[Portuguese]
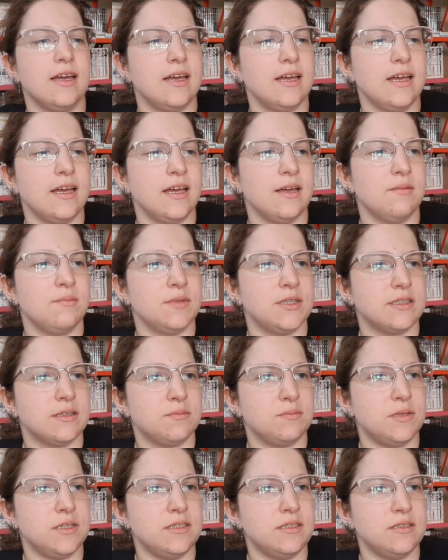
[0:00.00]
É, mas a
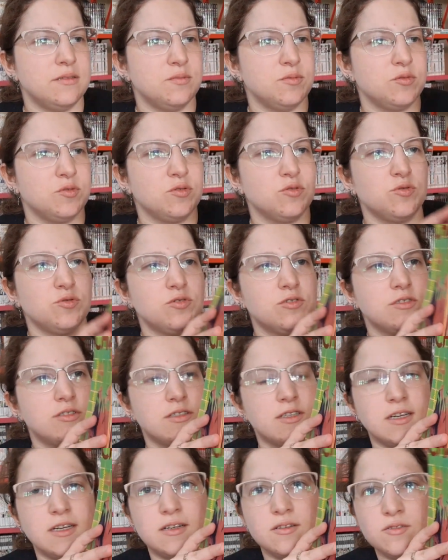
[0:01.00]
princípio tudo
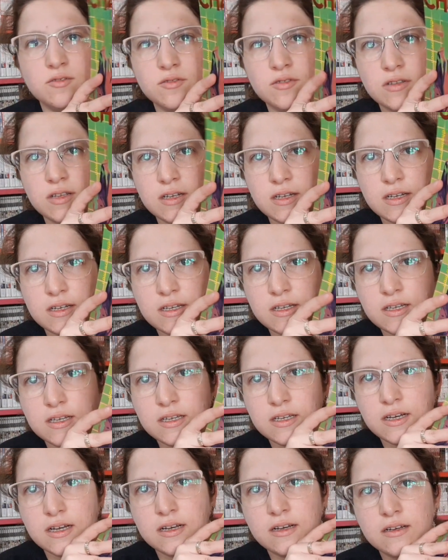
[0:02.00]
certo. Tem
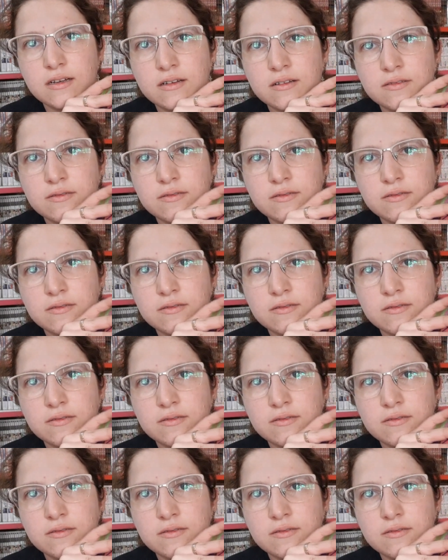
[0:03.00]
aqui a...